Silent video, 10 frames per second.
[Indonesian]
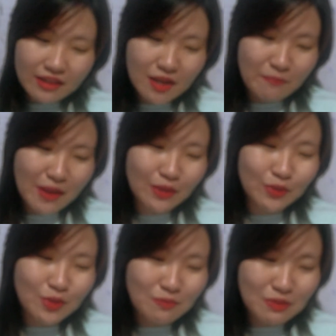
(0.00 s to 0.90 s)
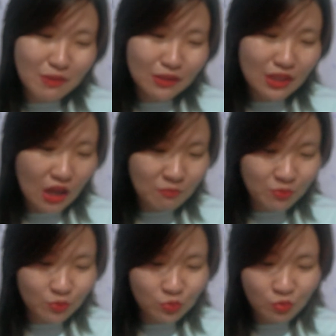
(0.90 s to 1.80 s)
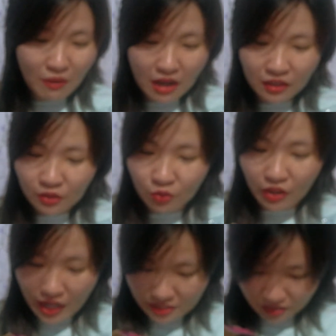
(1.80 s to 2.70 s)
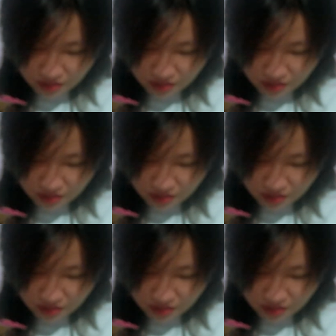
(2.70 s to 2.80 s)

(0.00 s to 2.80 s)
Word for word: kenapa aku gemes banget ya ampun lucu banget loh guys